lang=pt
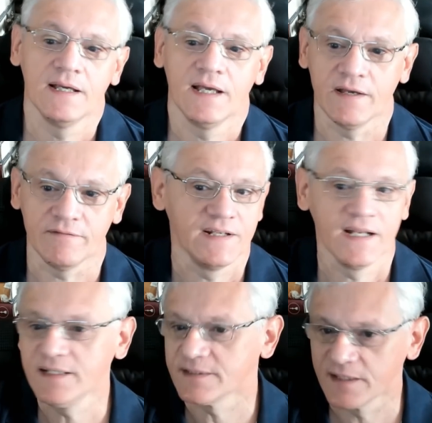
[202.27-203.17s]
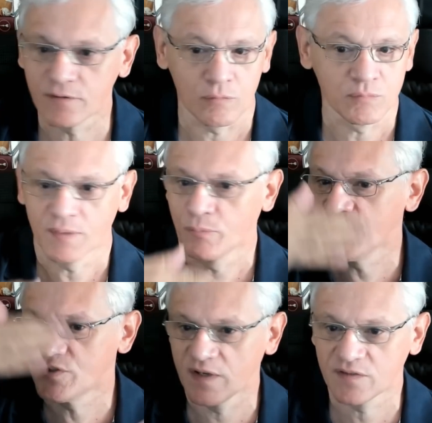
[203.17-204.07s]
É, vilanizando, como se a
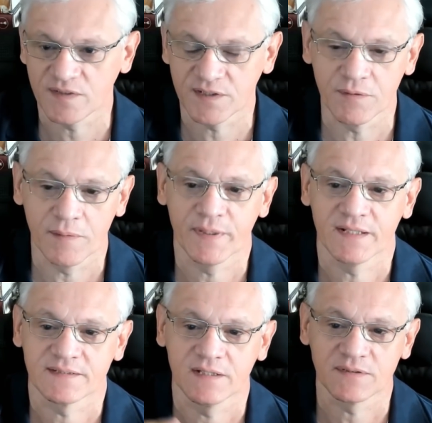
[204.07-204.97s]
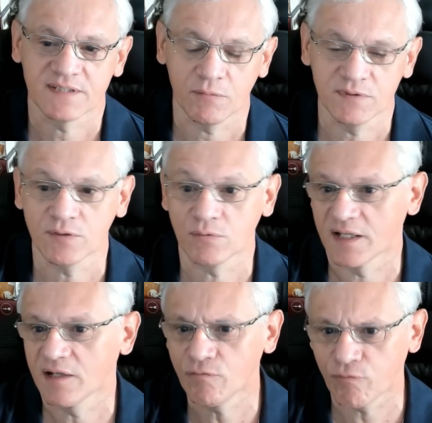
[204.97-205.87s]
polícia estivesse fazendo repressão, essa coisa toda.
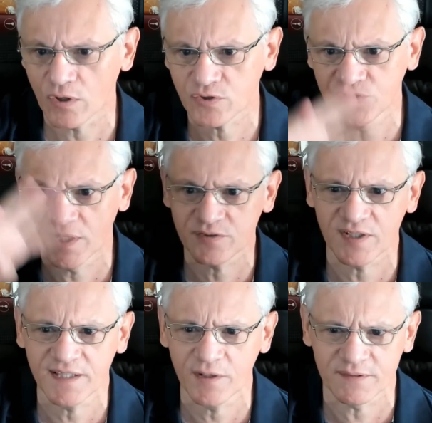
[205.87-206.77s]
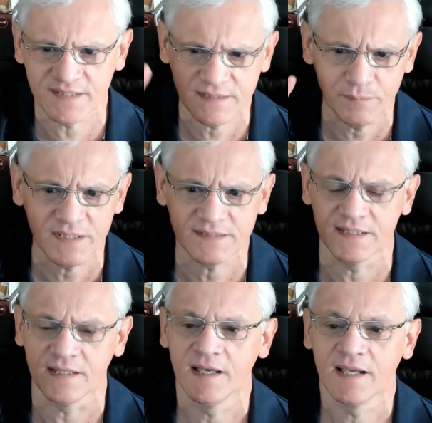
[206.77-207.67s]
Eram fotos de anos anteriores, é sempre assim.